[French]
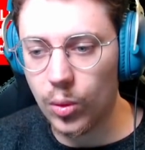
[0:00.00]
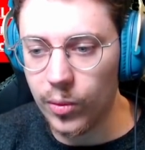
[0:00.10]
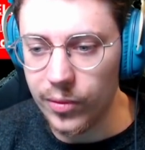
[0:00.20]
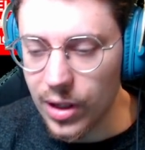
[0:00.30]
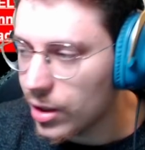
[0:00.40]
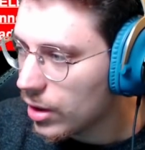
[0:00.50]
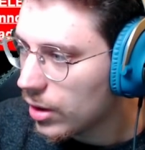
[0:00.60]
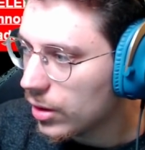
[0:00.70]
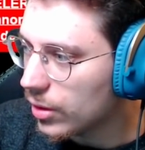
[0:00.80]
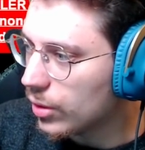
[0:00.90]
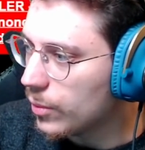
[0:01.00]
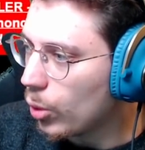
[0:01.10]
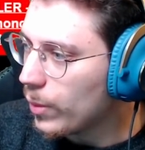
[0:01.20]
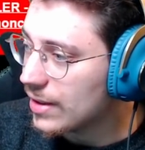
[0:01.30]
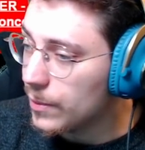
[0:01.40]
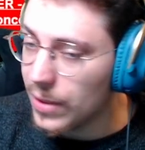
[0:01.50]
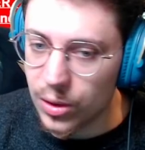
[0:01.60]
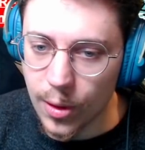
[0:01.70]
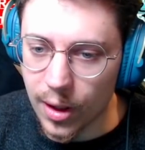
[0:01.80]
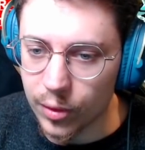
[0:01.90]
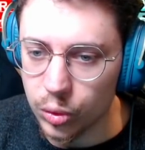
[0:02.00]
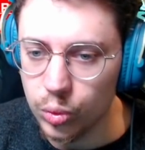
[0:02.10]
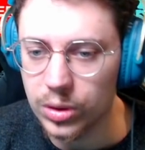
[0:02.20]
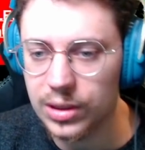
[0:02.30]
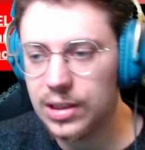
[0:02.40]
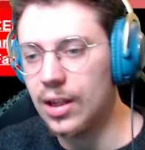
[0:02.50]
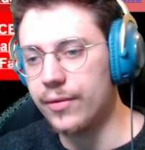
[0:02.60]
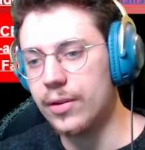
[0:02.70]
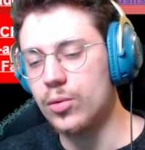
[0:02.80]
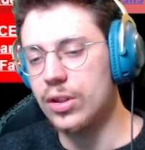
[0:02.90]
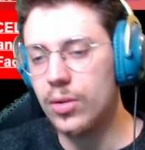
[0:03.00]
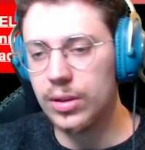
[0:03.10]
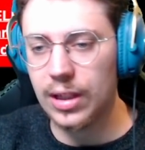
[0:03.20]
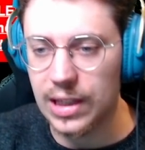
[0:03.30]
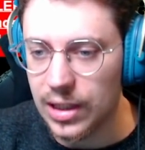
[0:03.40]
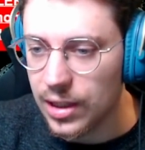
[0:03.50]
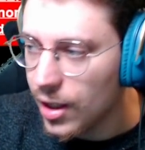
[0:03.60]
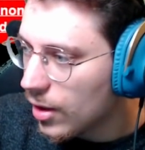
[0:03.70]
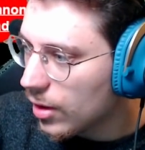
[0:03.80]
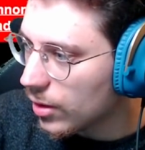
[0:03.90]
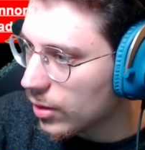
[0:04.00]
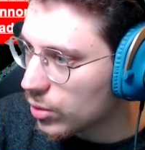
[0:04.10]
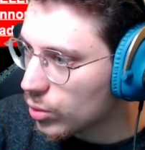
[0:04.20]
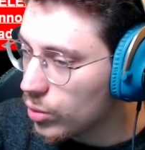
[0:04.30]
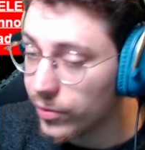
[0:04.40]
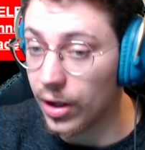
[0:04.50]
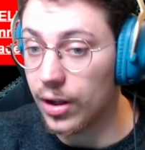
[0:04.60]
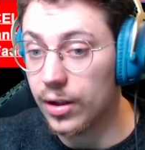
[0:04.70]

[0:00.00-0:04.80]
On va euh, remercier Baker avant tout, qui a fait le G-Doc et qui, euh, du coup, enfin,